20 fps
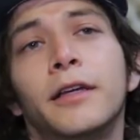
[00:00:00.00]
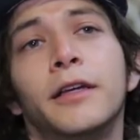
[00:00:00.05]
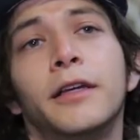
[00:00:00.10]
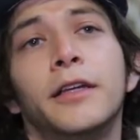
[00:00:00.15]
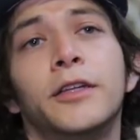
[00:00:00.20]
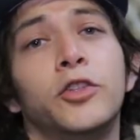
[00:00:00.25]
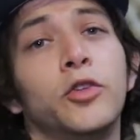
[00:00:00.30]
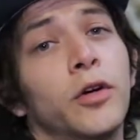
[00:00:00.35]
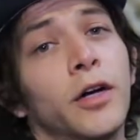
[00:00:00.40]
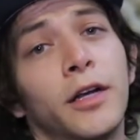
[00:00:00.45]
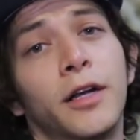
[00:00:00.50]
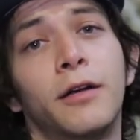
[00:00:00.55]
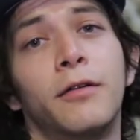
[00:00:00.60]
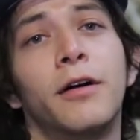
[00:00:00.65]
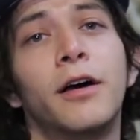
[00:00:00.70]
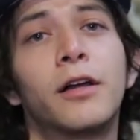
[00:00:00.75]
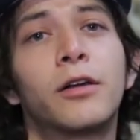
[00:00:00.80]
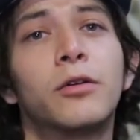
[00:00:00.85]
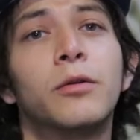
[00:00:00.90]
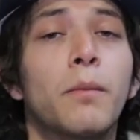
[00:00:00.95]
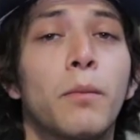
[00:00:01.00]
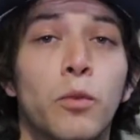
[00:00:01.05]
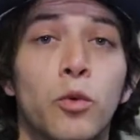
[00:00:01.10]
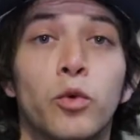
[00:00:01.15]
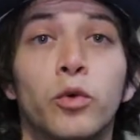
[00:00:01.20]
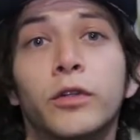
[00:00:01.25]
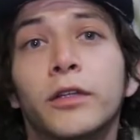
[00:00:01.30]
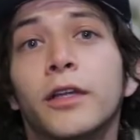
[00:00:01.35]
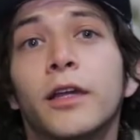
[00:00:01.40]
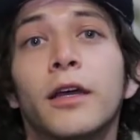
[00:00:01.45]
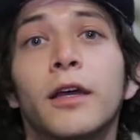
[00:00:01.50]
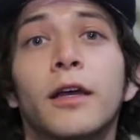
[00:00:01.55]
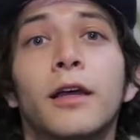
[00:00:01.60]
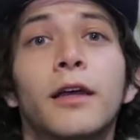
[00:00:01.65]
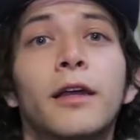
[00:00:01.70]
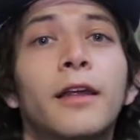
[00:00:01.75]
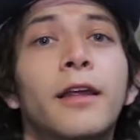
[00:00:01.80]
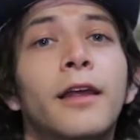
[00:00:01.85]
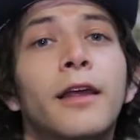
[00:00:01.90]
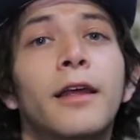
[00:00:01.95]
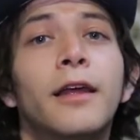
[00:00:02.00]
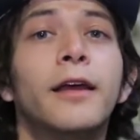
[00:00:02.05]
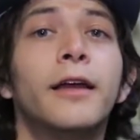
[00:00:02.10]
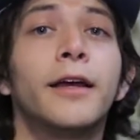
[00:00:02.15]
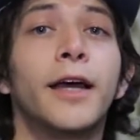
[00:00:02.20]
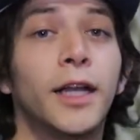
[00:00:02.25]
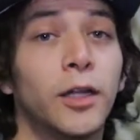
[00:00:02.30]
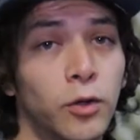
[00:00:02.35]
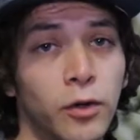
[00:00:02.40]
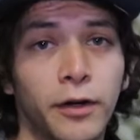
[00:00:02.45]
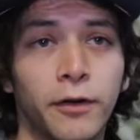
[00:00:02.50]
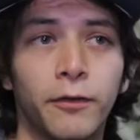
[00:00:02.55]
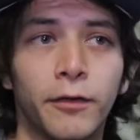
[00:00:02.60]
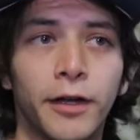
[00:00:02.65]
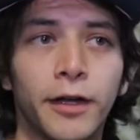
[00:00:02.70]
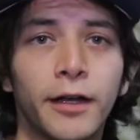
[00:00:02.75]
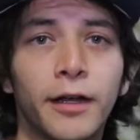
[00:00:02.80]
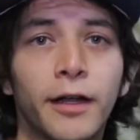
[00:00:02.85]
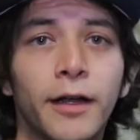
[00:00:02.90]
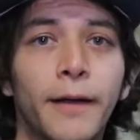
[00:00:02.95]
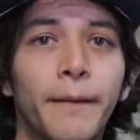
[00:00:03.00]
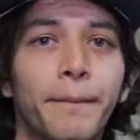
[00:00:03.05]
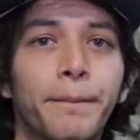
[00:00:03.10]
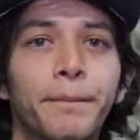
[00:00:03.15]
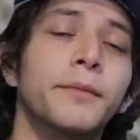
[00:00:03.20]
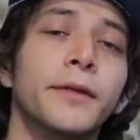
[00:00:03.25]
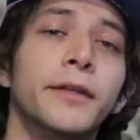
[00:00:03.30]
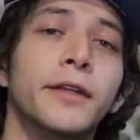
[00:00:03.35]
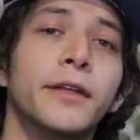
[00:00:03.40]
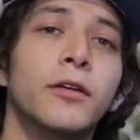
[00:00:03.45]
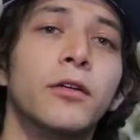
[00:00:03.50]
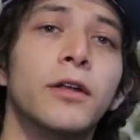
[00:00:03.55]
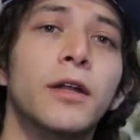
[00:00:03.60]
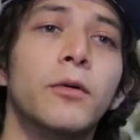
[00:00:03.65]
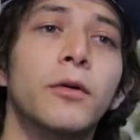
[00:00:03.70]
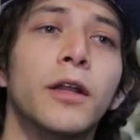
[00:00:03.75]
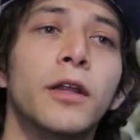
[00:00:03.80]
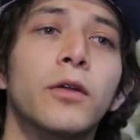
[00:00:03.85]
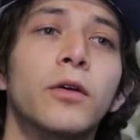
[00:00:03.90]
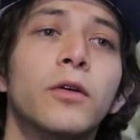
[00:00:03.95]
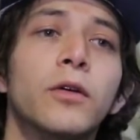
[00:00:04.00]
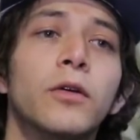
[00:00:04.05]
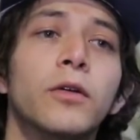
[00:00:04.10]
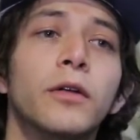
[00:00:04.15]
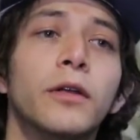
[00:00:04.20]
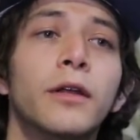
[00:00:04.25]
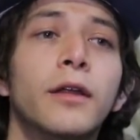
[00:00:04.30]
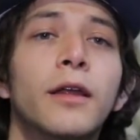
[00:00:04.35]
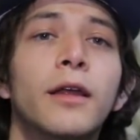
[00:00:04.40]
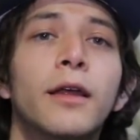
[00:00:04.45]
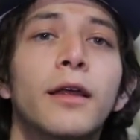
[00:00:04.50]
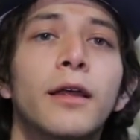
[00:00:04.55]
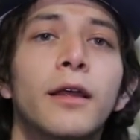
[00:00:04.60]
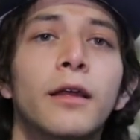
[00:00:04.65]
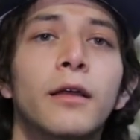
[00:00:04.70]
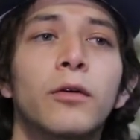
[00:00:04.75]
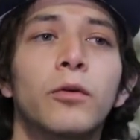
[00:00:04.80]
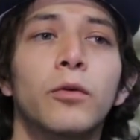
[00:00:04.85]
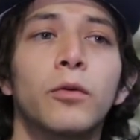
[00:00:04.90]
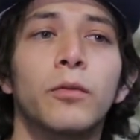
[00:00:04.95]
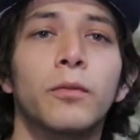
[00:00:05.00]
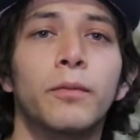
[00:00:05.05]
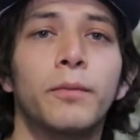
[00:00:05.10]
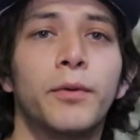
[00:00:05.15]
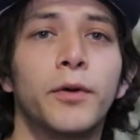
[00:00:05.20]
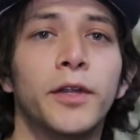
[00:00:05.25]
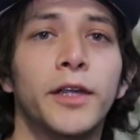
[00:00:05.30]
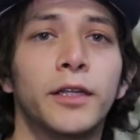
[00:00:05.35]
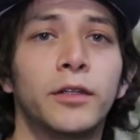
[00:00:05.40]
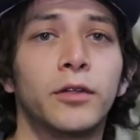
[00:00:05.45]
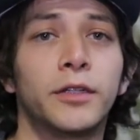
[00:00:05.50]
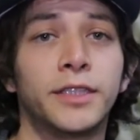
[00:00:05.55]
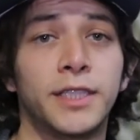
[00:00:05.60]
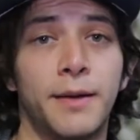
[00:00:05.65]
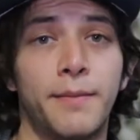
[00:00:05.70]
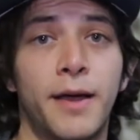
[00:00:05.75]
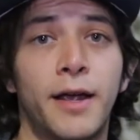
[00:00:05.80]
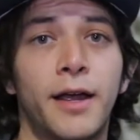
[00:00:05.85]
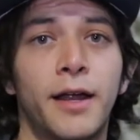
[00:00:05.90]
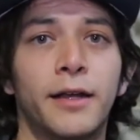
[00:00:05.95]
eh, Johan Navarro, Muta, Carlos Rivera. También he colaborado con un proyecto que se llama